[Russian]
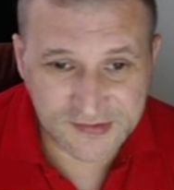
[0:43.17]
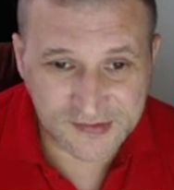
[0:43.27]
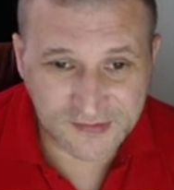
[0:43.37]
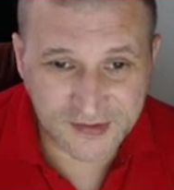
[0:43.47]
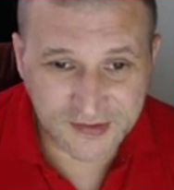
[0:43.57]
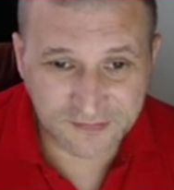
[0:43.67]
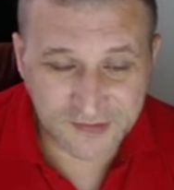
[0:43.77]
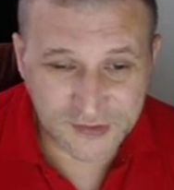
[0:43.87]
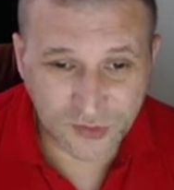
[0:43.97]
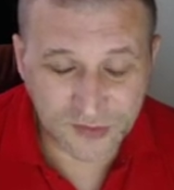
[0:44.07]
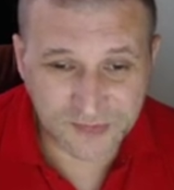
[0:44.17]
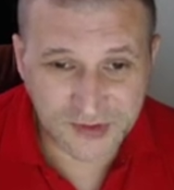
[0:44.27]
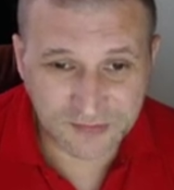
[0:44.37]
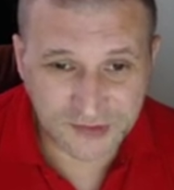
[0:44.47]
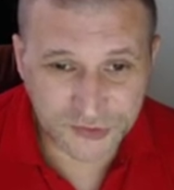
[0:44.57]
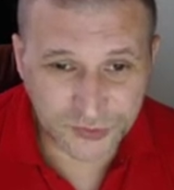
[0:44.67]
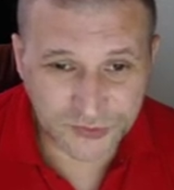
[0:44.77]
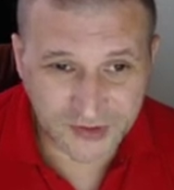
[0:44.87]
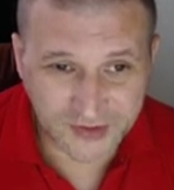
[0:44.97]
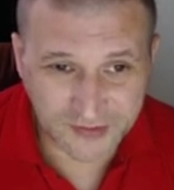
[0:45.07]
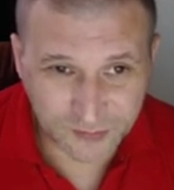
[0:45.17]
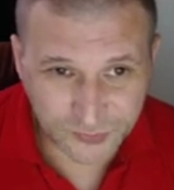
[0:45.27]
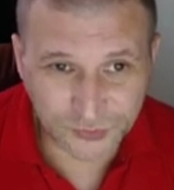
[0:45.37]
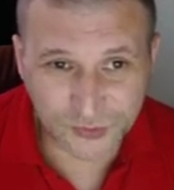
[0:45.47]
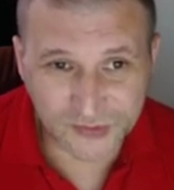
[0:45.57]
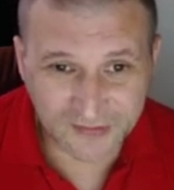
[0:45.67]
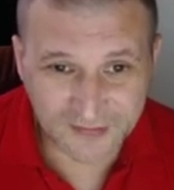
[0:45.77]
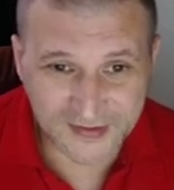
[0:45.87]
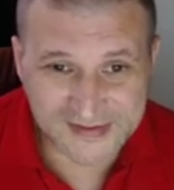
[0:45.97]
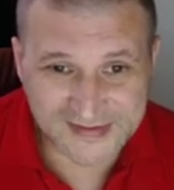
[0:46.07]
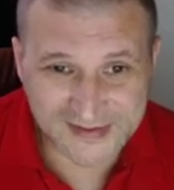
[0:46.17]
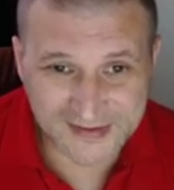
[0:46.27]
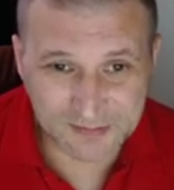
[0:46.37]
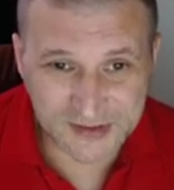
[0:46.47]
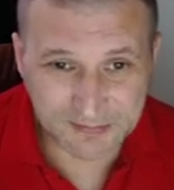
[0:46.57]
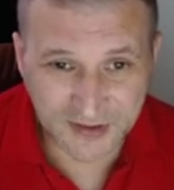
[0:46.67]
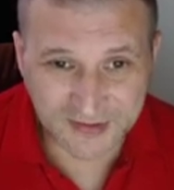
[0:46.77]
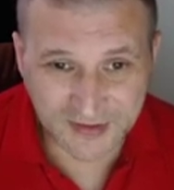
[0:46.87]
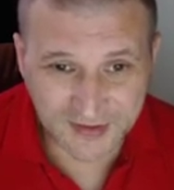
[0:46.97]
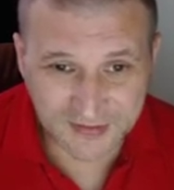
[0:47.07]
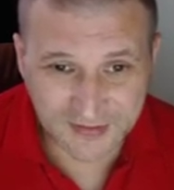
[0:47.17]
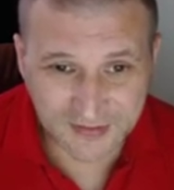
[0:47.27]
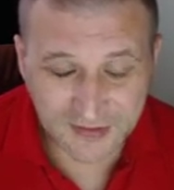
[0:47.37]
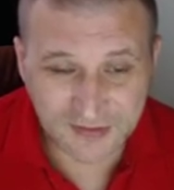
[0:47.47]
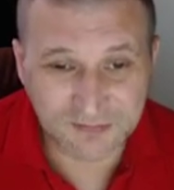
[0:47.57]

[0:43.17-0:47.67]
своих видео объявил, что я буду давать здесь бесплатный контент,